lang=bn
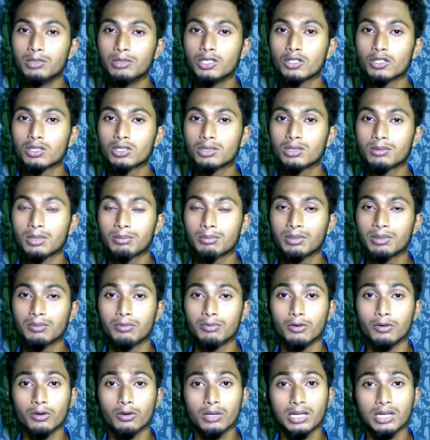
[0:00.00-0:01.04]
ভিডিও করতে পারবেন
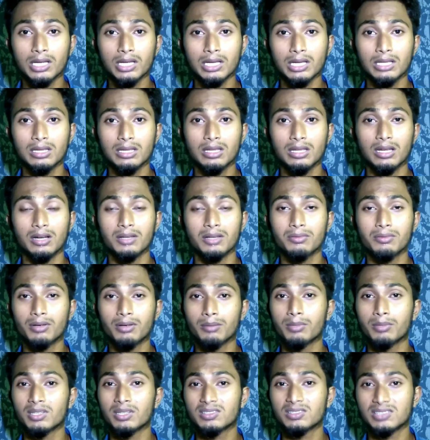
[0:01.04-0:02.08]
ফোর কে থার্টি
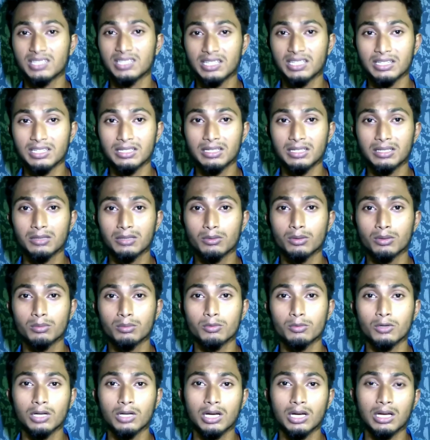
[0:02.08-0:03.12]
ফ্রেম পার সেকেন্ডে কোনো
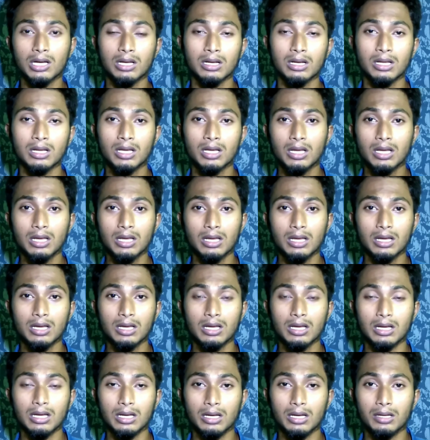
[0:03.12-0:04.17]
প্রকার
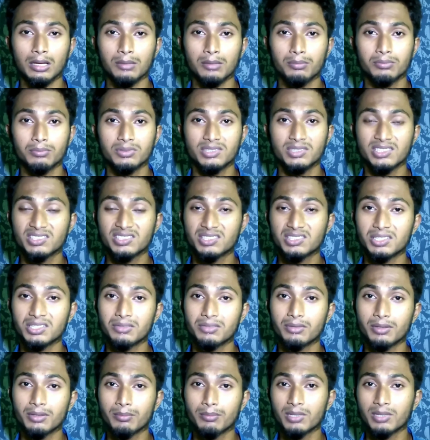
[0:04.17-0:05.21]
সিক্সটি
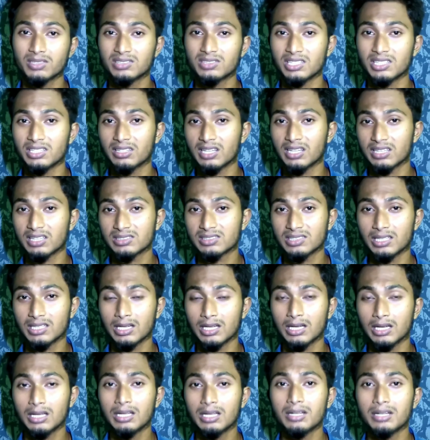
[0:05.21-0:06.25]
ফ্রেম পার সেকেন্ড থাকছে না
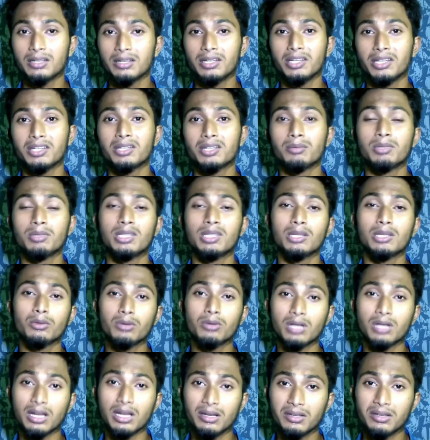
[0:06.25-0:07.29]
টেন এইটিপিতেও
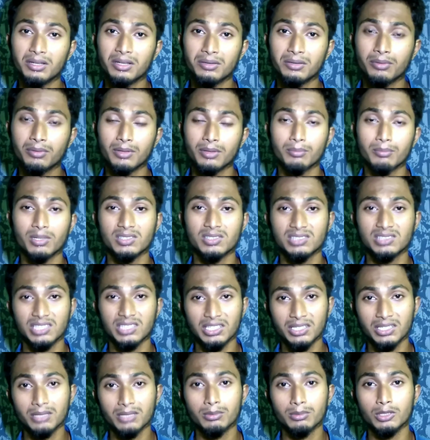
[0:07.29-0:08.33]
থার্টি ফ্রেম পার
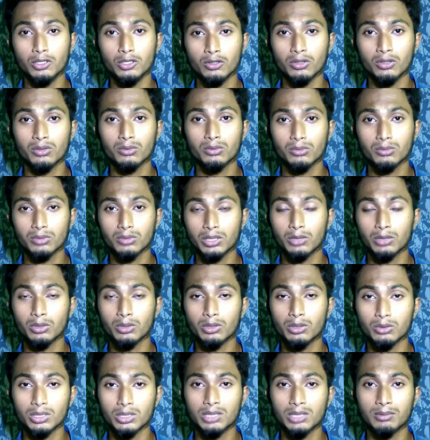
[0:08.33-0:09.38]
সেকেন্ডে ভিডিও
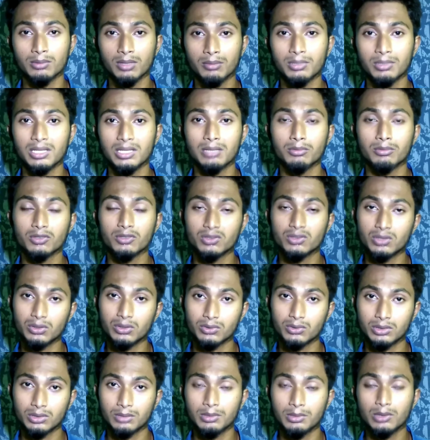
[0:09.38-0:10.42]
রেকর্ডিং করতে পারবেন এবং
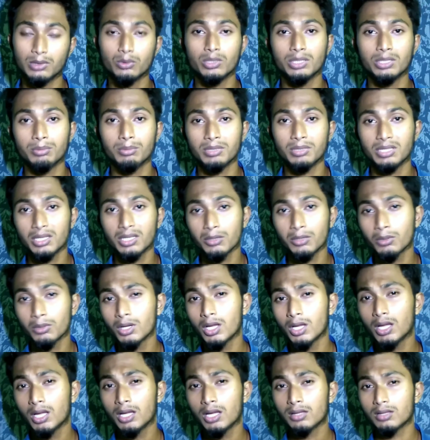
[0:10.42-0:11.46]
সেভেন বিতেও
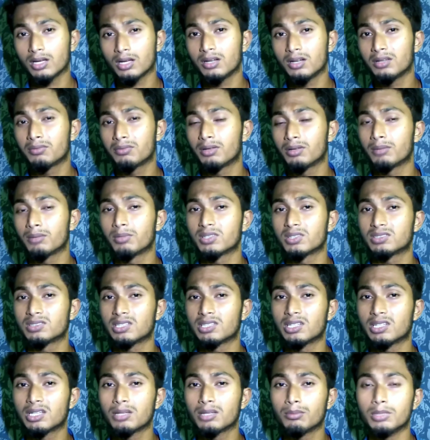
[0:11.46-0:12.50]
থার্টি ফ্রেম পার
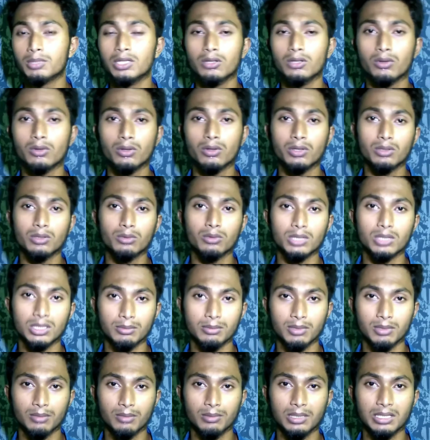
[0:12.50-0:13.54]
সেকেন্ডে ভিডিও রেকর্ডিং করতে
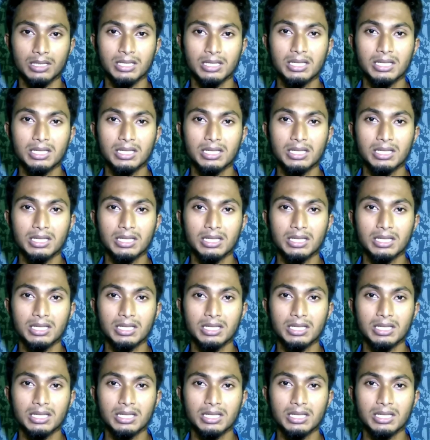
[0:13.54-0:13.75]
পারবেন